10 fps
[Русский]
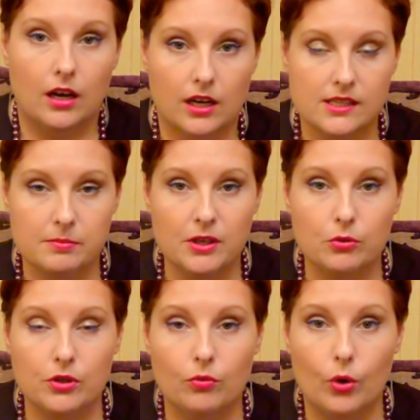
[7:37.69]
Размер
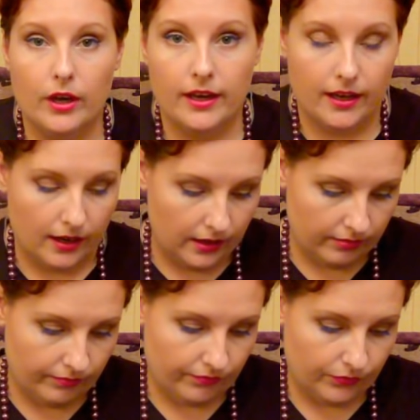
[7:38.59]
у него L,
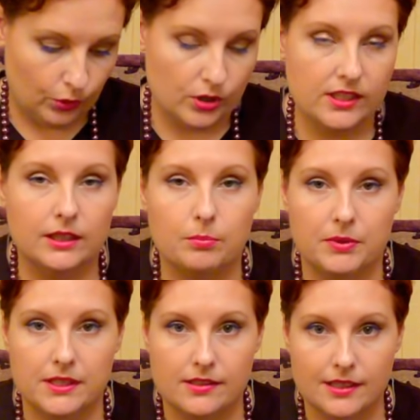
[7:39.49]
то есть это
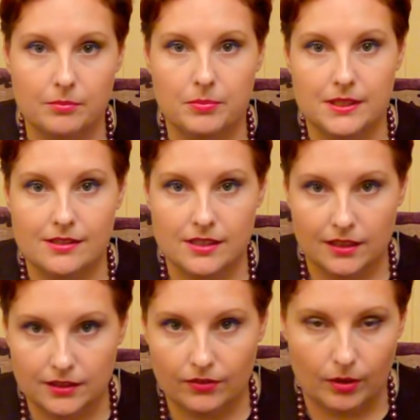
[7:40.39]

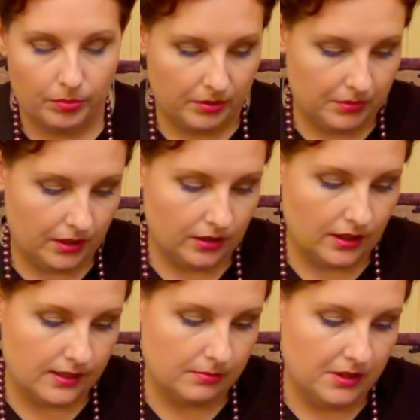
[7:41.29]
50-52
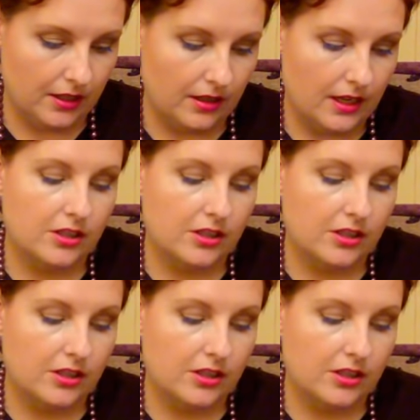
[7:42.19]
примерно размер,